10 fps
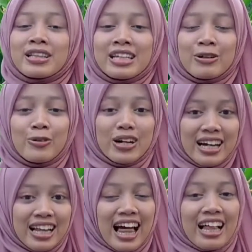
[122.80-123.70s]
di
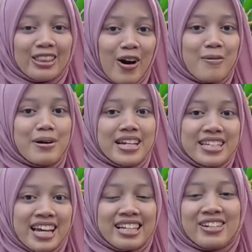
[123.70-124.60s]
Google atau
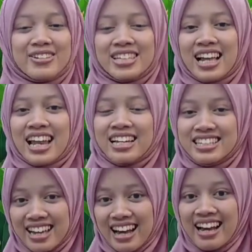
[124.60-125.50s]
media sosial
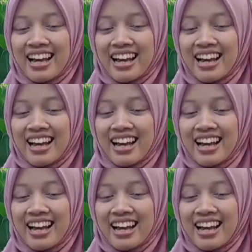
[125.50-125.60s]
lainnya.